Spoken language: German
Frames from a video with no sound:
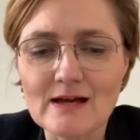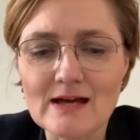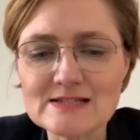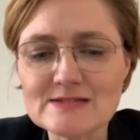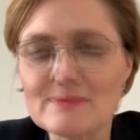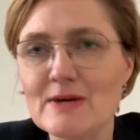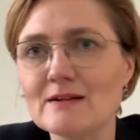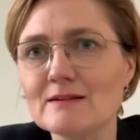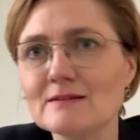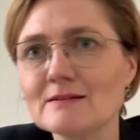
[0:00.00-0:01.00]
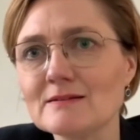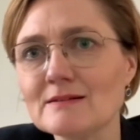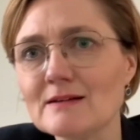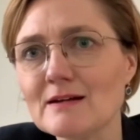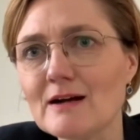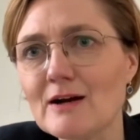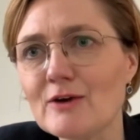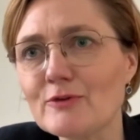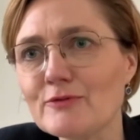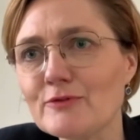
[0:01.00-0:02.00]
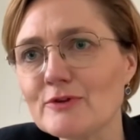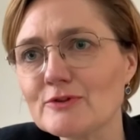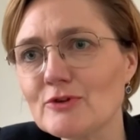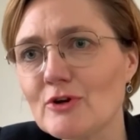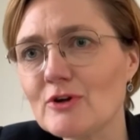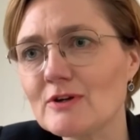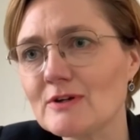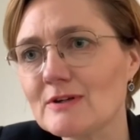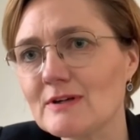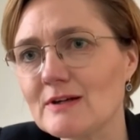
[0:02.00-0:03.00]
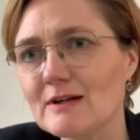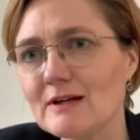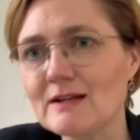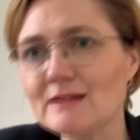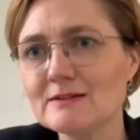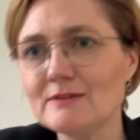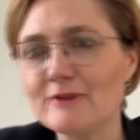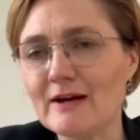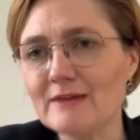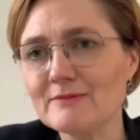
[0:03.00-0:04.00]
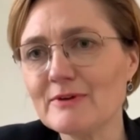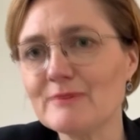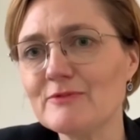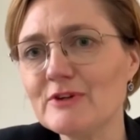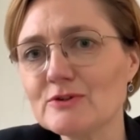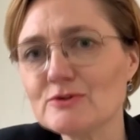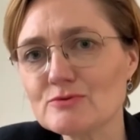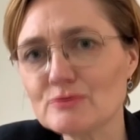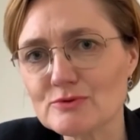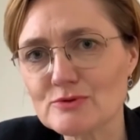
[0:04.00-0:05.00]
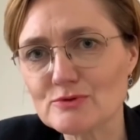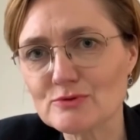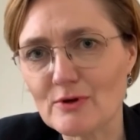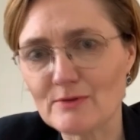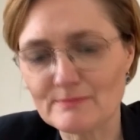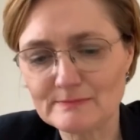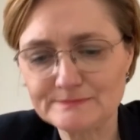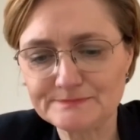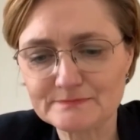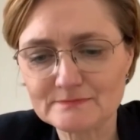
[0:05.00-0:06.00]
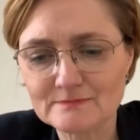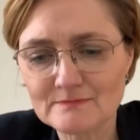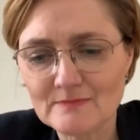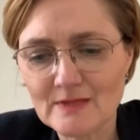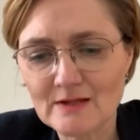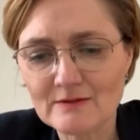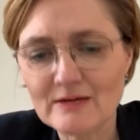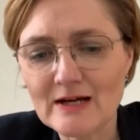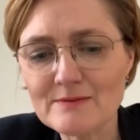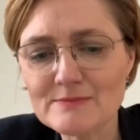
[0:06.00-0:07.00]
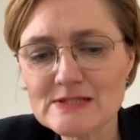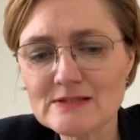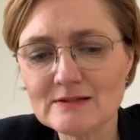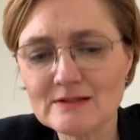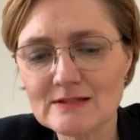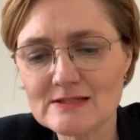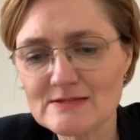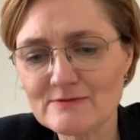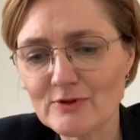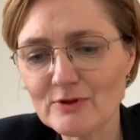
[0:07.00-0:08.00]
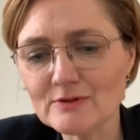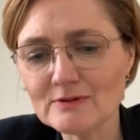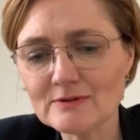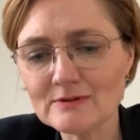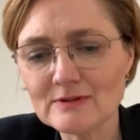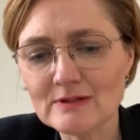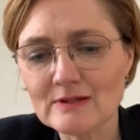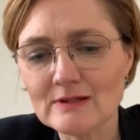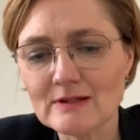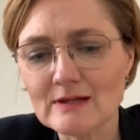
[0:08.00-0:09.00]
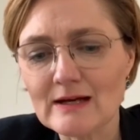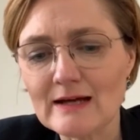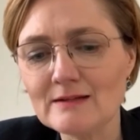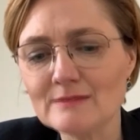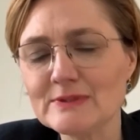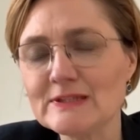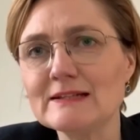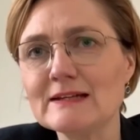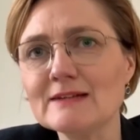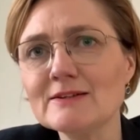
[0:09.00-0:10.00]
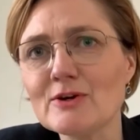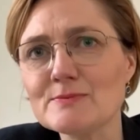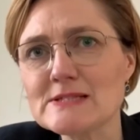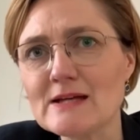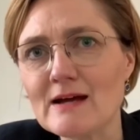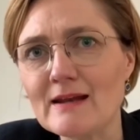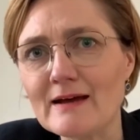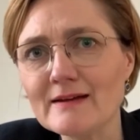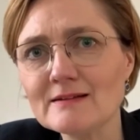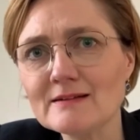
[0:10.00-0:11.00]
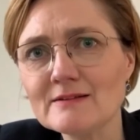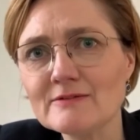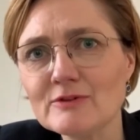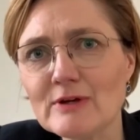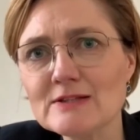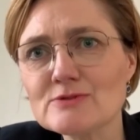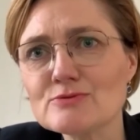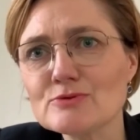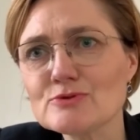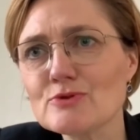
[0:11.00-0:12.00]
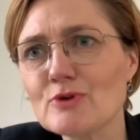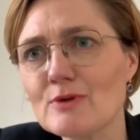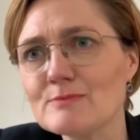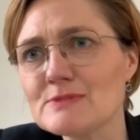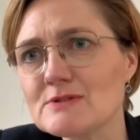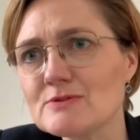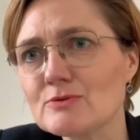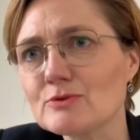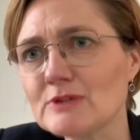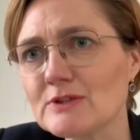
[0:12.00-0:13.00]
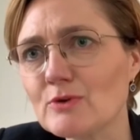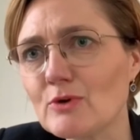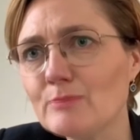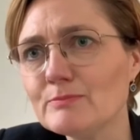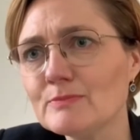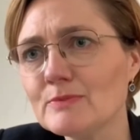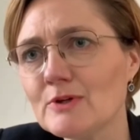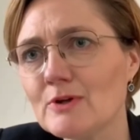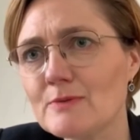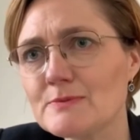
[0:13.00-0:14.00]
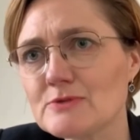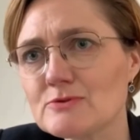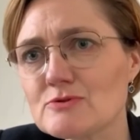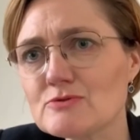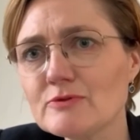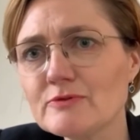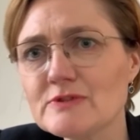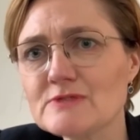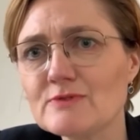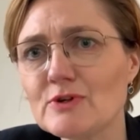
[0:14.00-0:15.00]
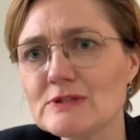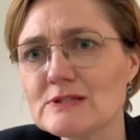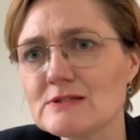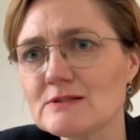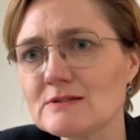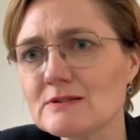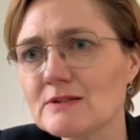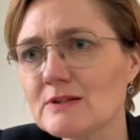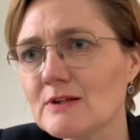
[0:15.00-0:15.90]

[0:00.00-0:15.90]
erstmal auf doch relativ einfachem Wege zu uns zu kommen. Wir haben sie in den letzten Wochen alle miteinander, ob sie alleine individuell zu uns gekommen sind oder in Gruppen, ob sie uns zugewiesen worden sind,